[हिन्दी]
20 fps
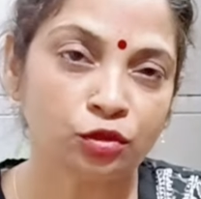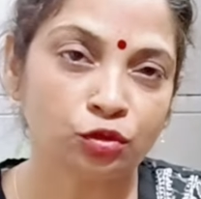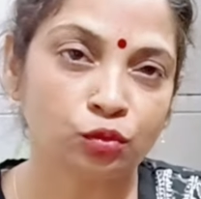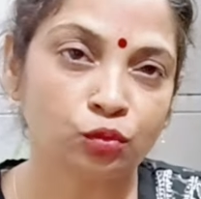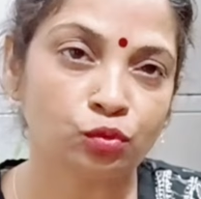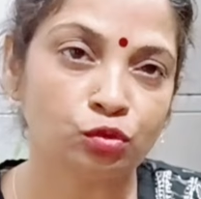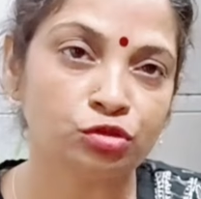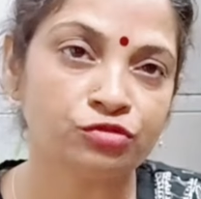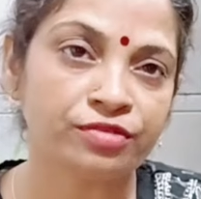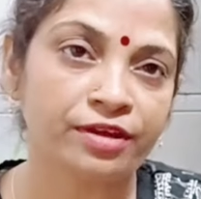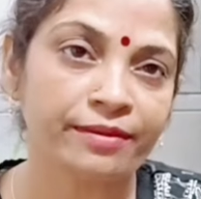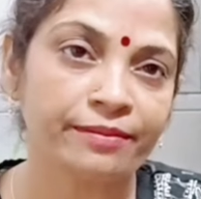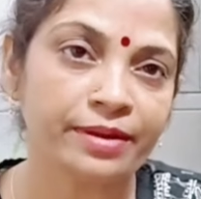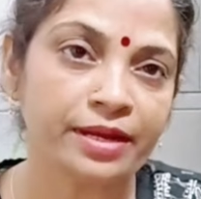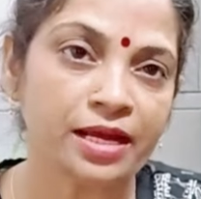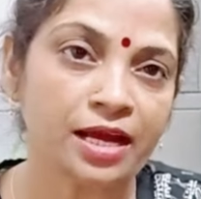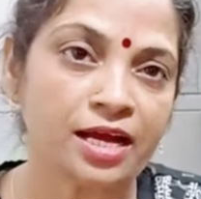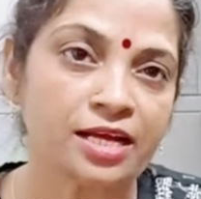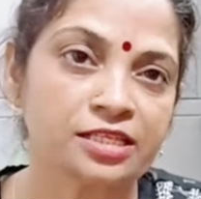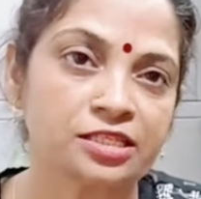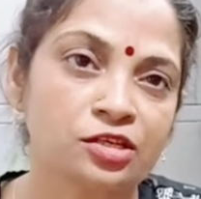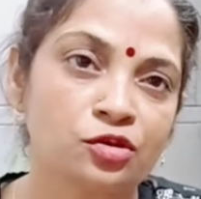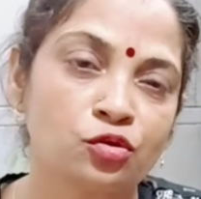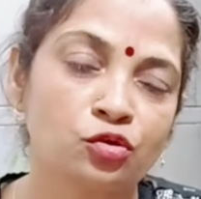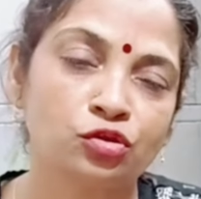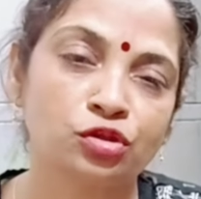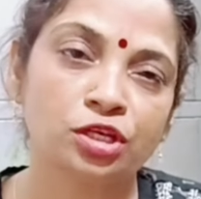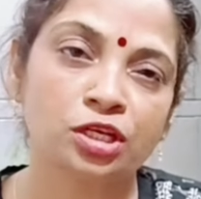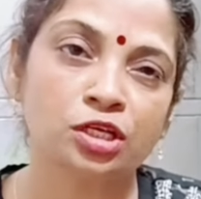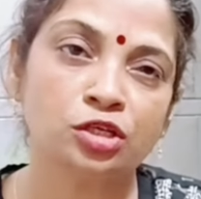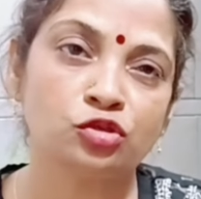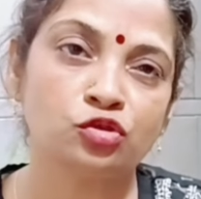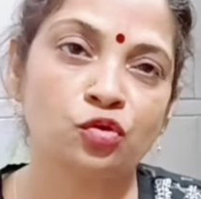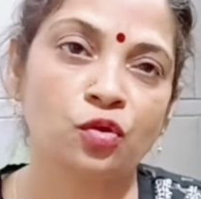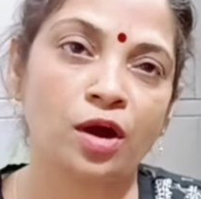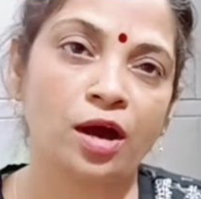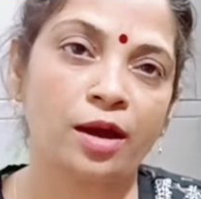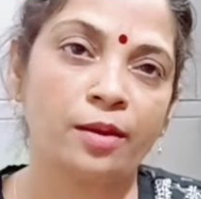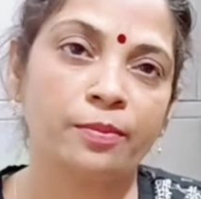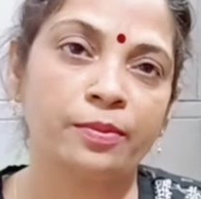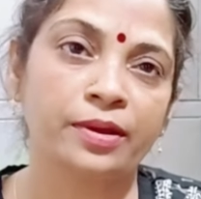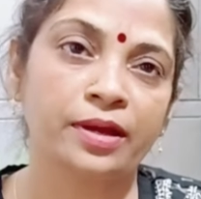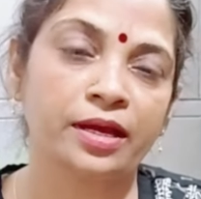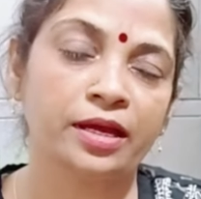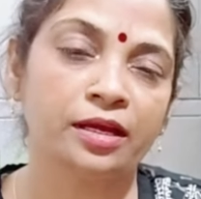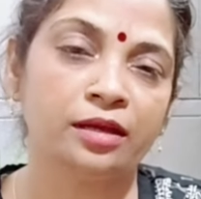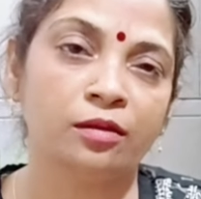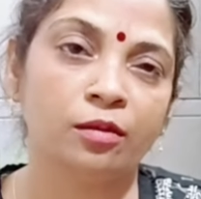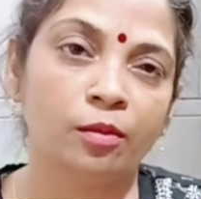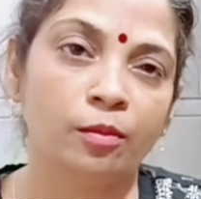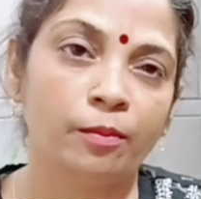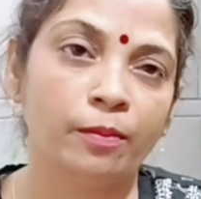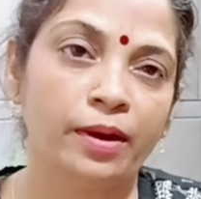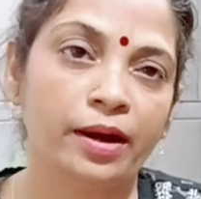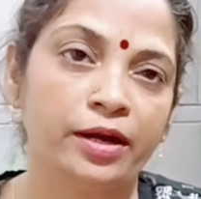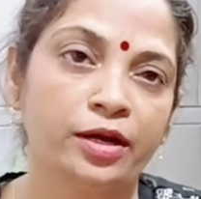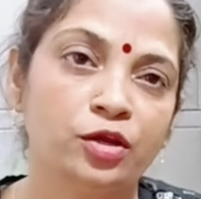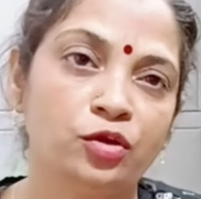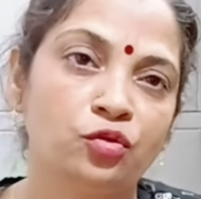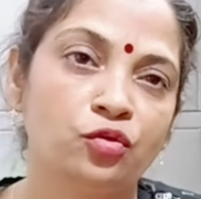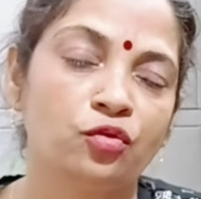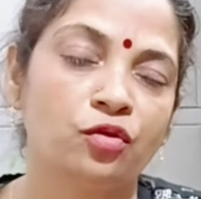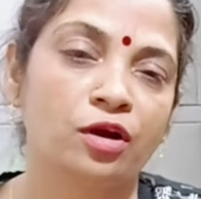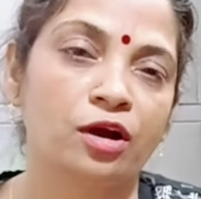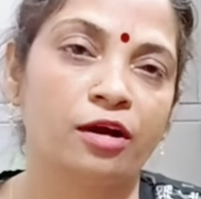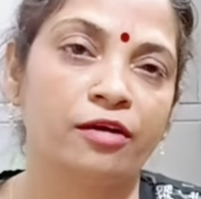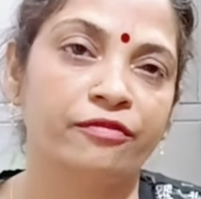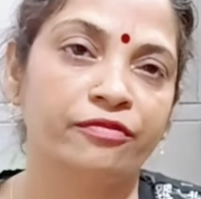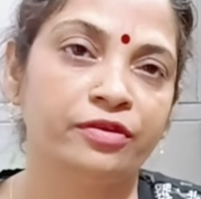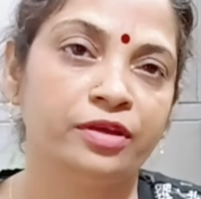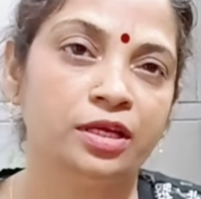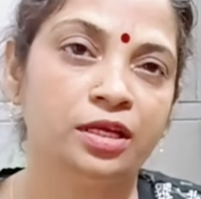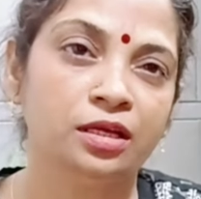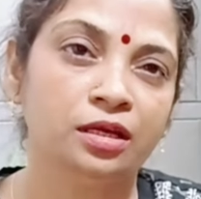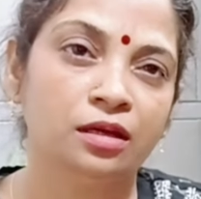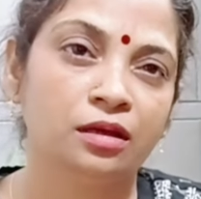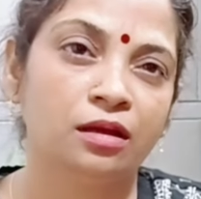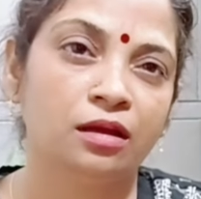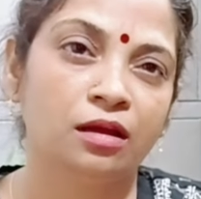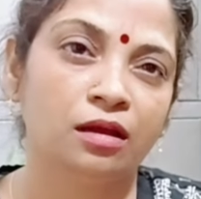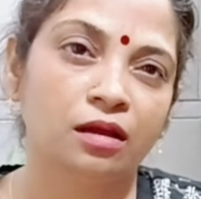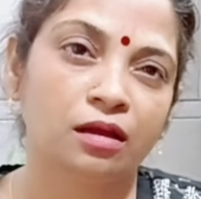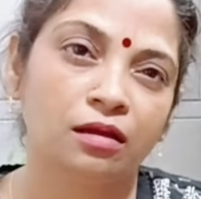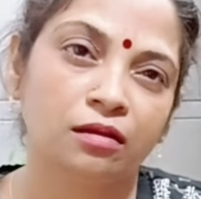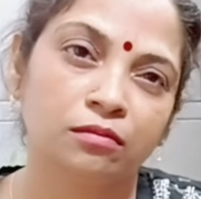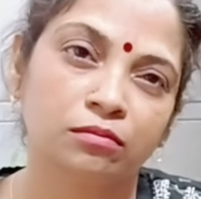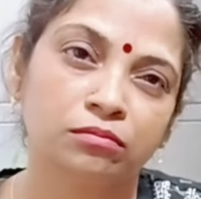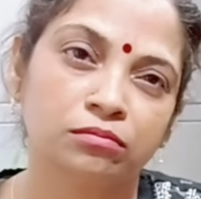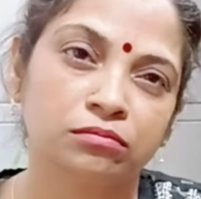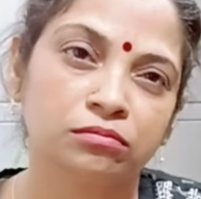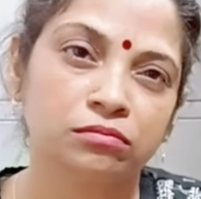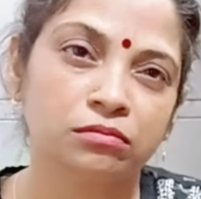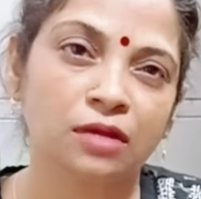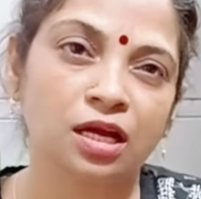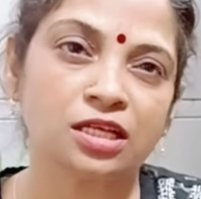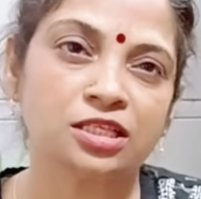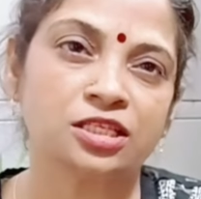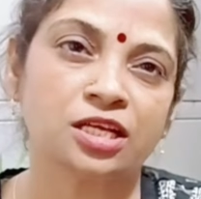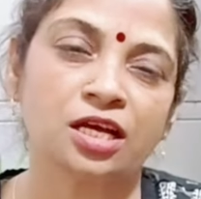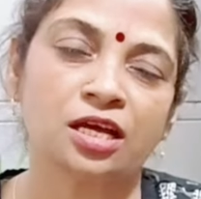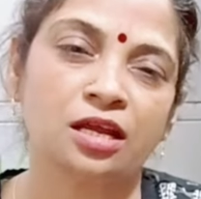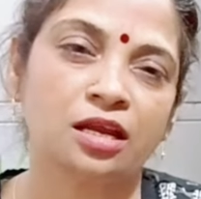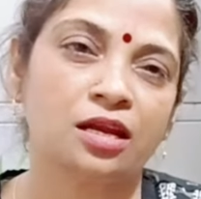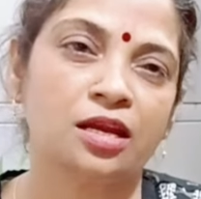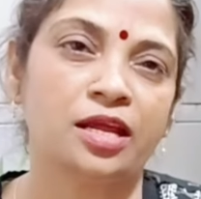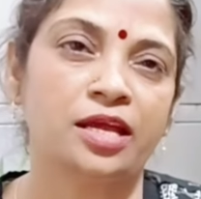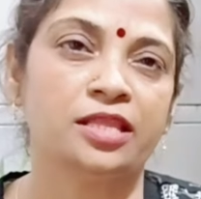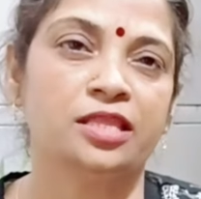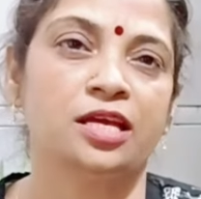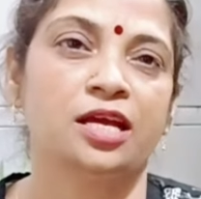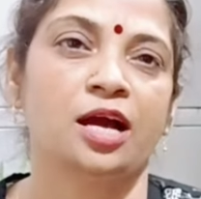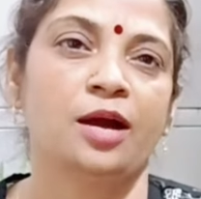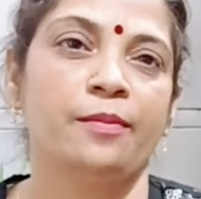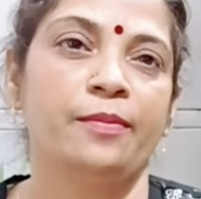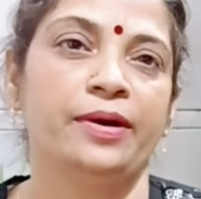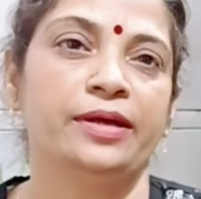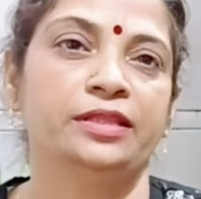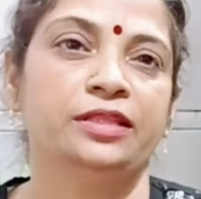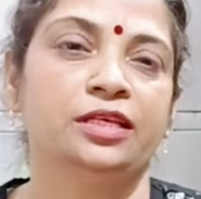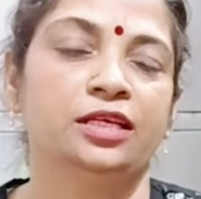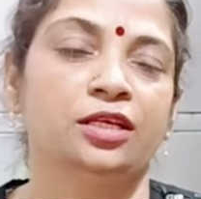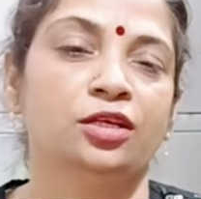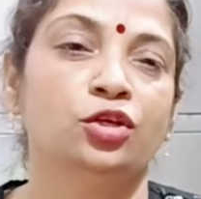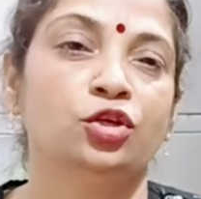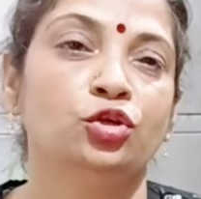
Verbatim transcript: तो कुछ फैब्रिक ऐसे होते हैं जो आपके बॉडी को काफ़ी अच्छा नहीं दिखा पाते